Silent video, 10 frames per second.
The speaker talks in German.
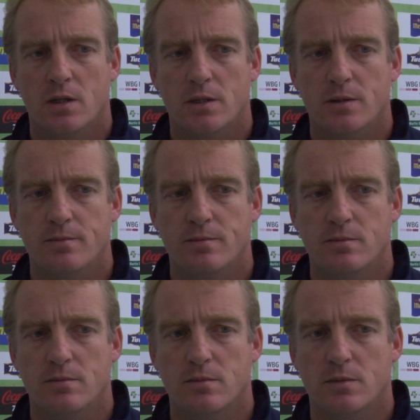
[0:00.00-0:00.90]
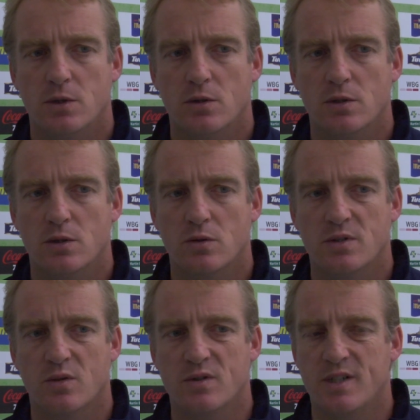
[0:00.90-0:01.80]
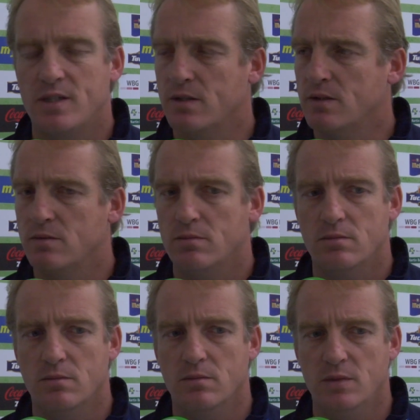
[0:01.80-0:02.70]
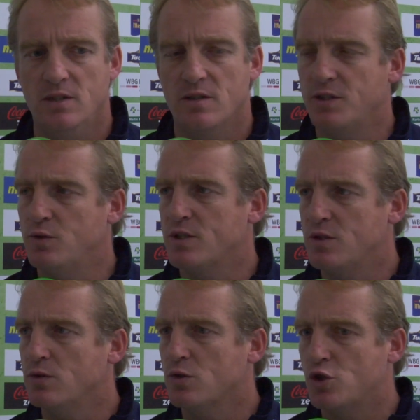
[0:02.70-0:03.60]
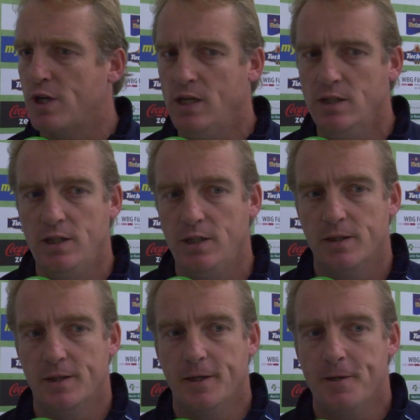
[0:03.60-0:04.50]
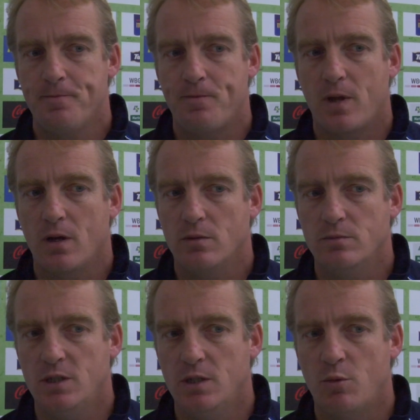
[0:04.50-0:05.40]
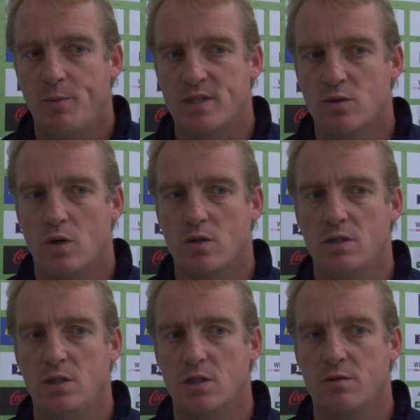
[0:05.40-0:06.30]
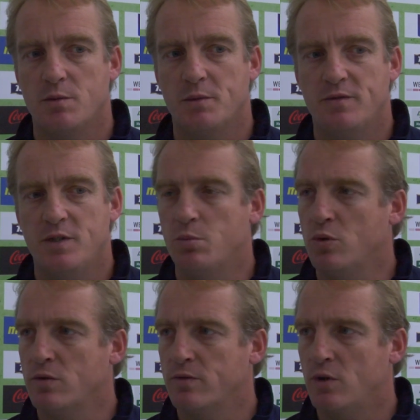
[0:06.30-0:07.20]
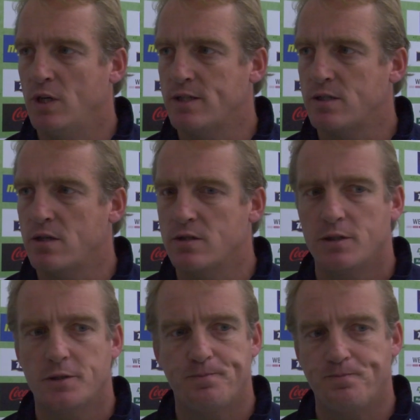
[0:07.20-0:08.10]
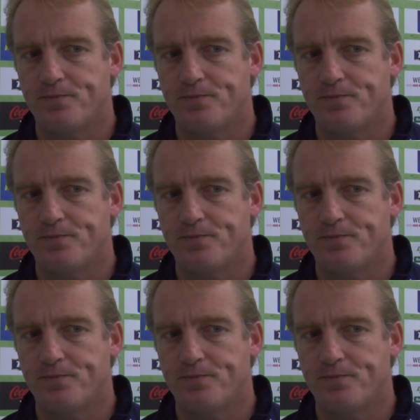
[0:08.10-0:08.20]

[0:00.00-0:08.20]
ähm, und, und, und sich dieser Situation zu stellen, die, ähm, die im Moment so aussieht, dass wir mit vier Punkten vorletzter sind.